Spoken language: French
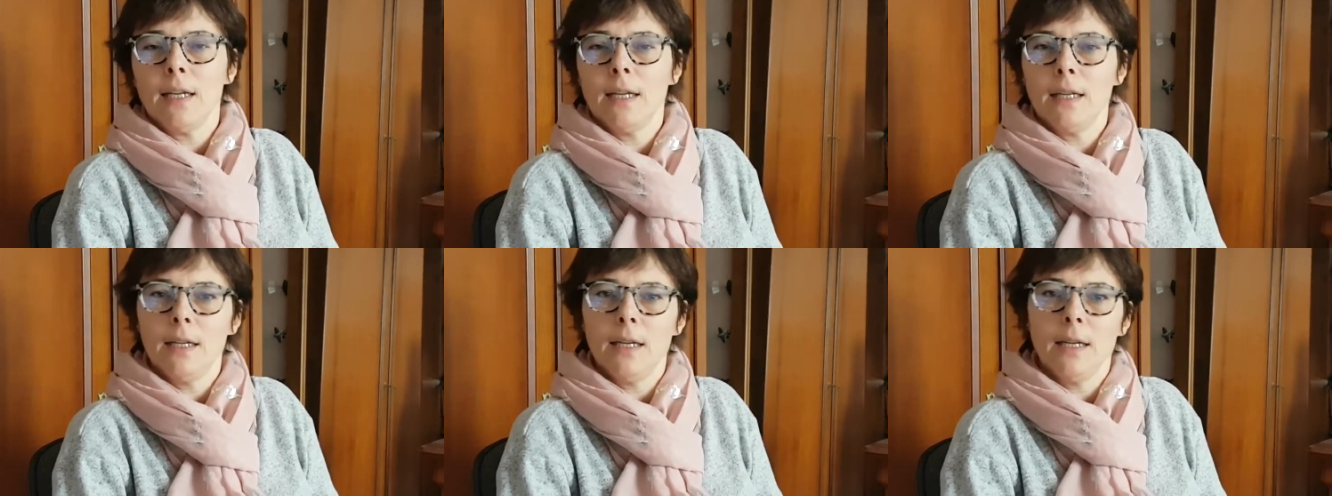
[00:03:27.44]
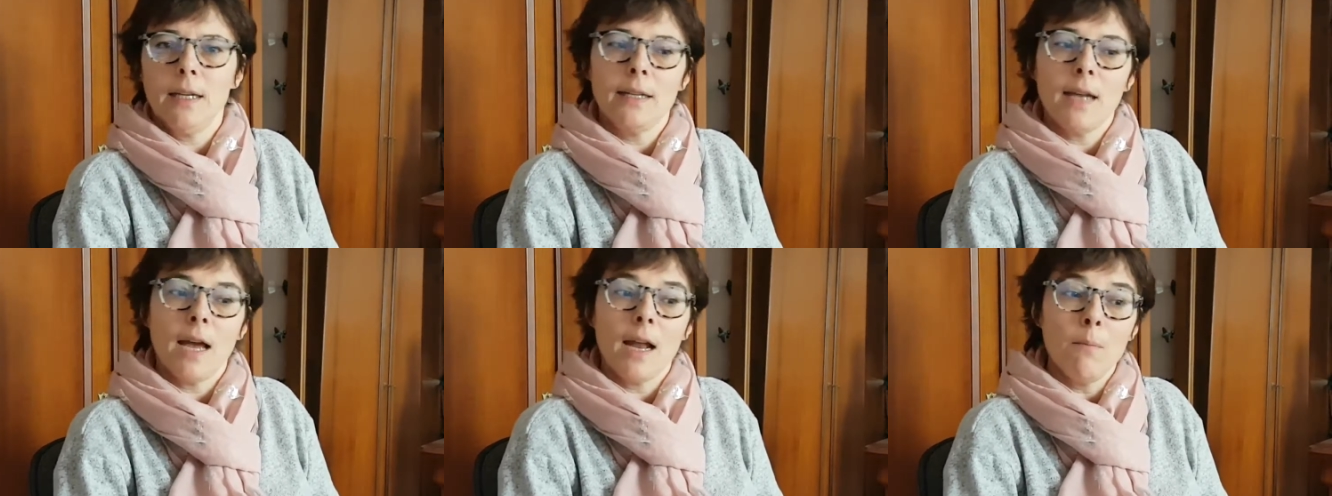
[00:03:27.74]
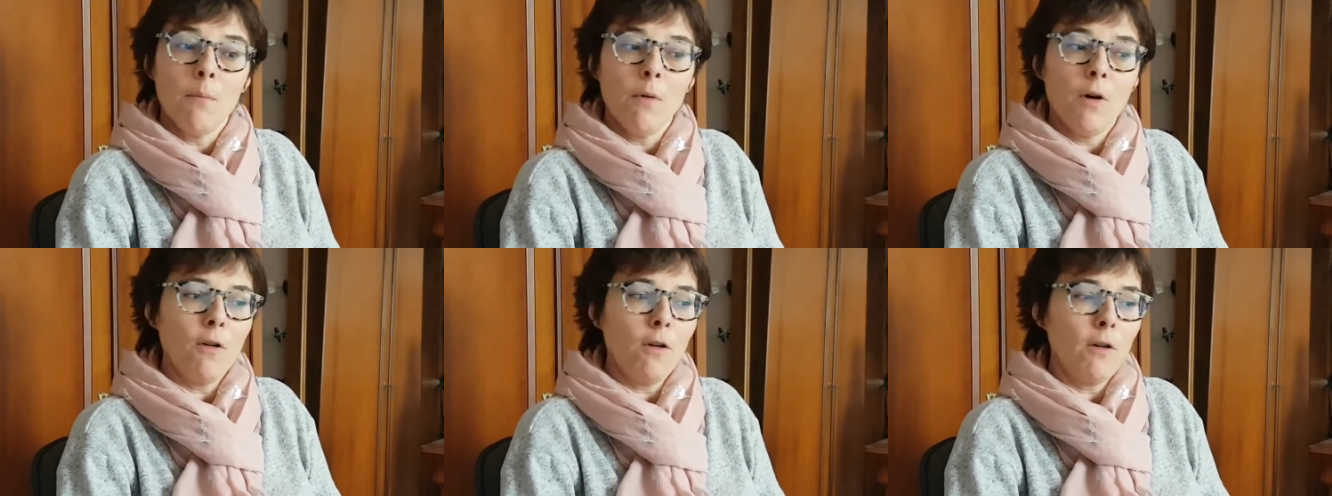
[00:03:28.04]
et
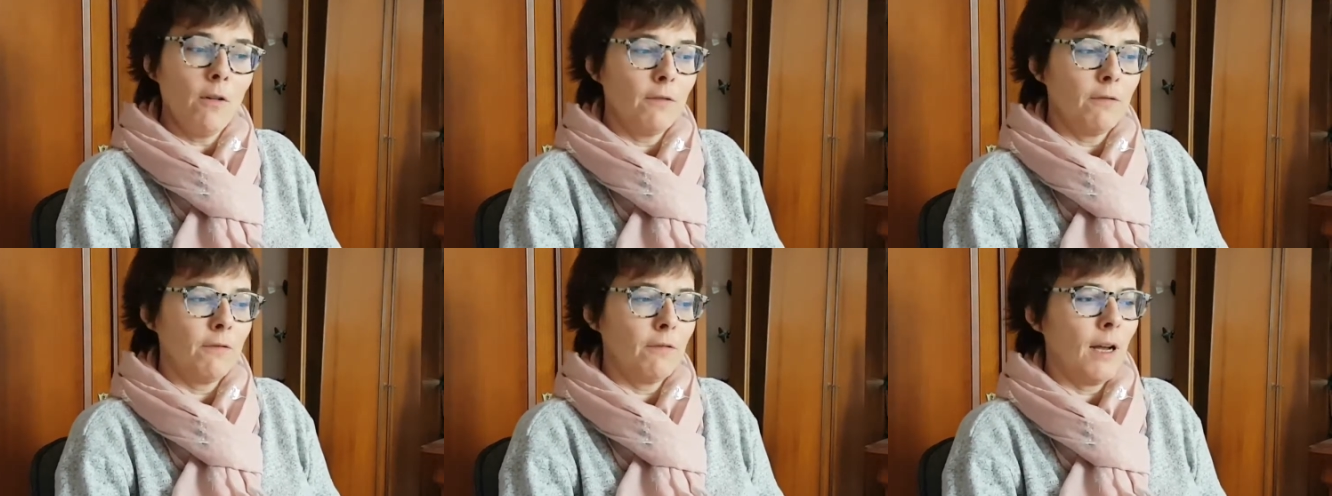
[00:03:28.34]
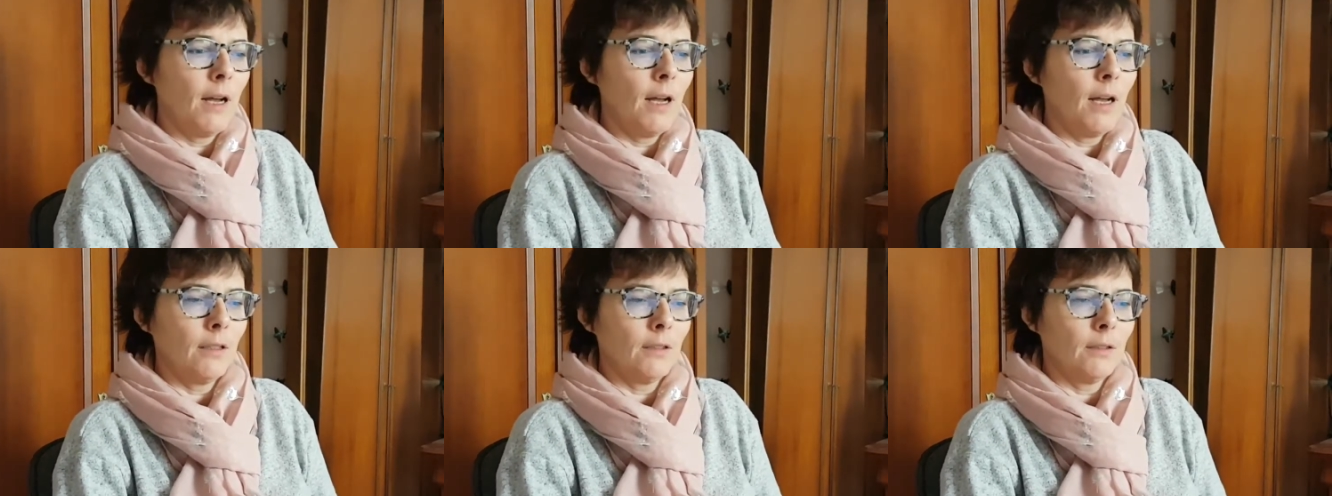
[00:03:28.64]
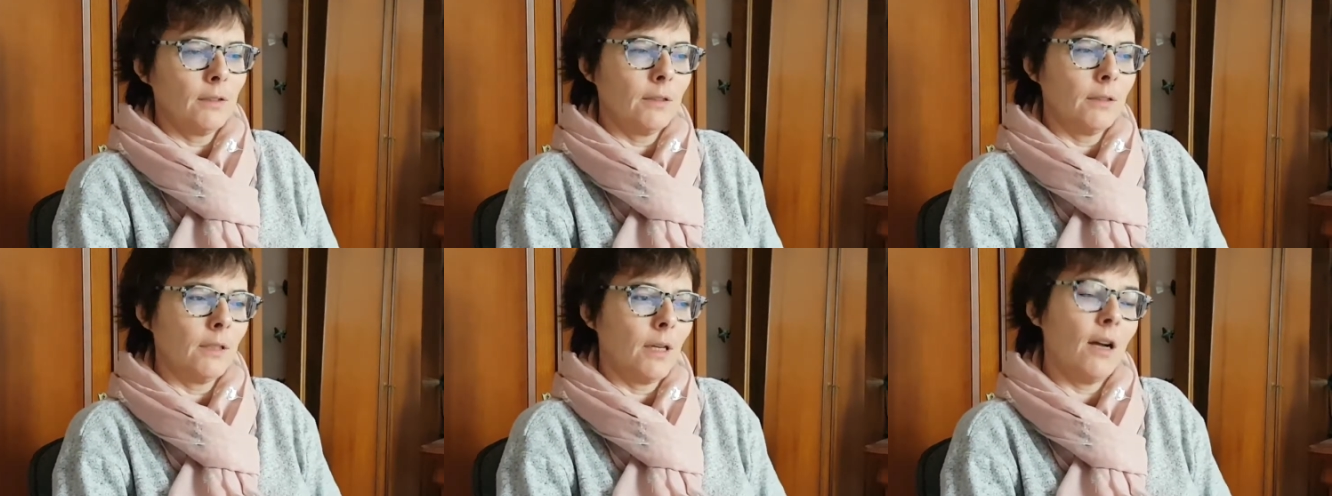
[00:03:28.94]
également va
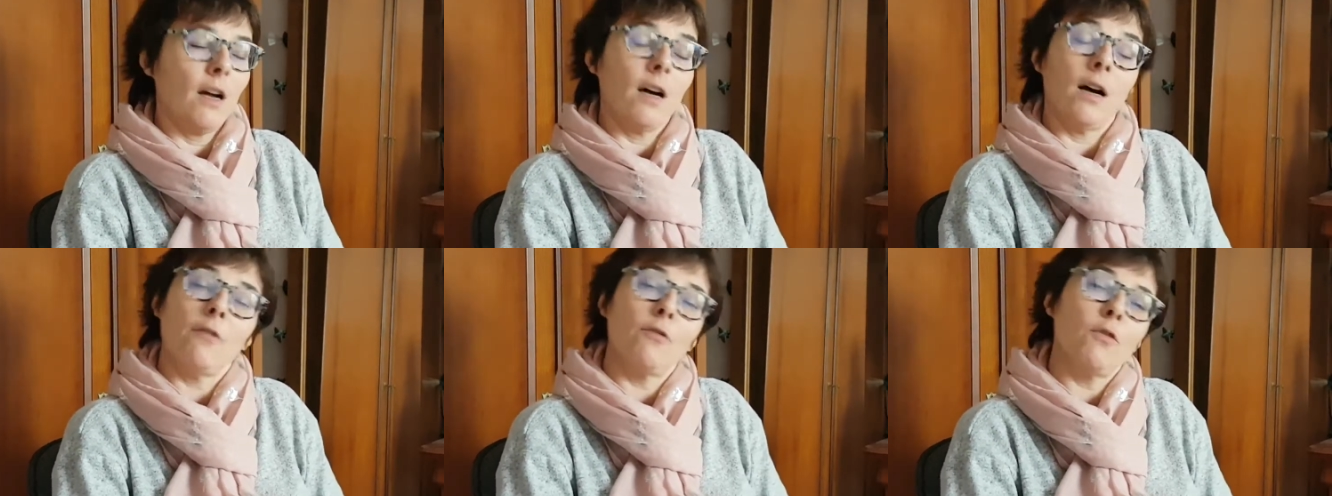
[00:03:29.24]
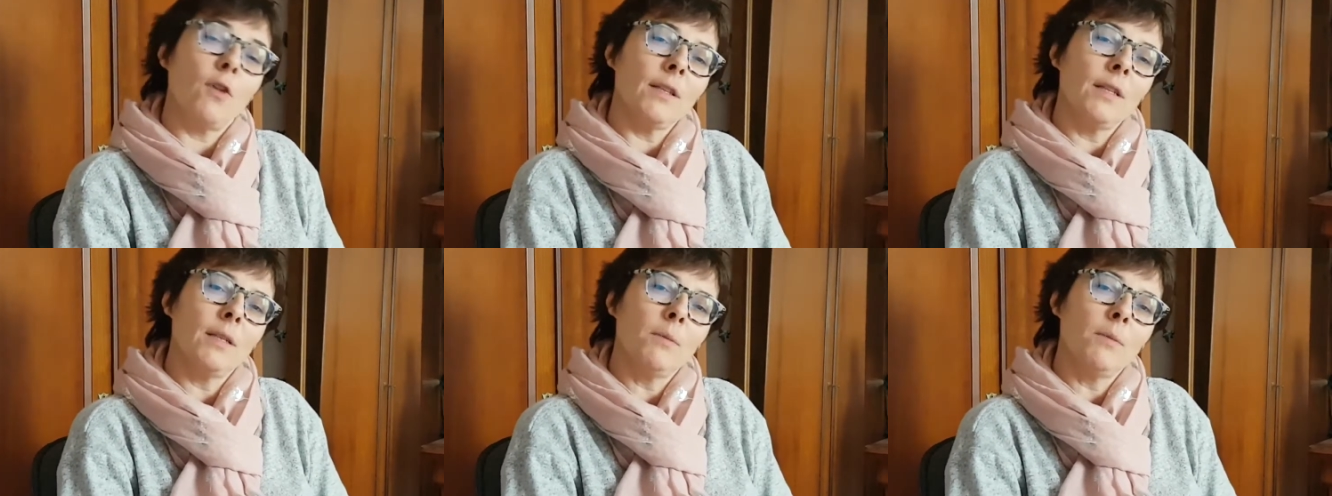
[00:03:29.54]
euh, avoir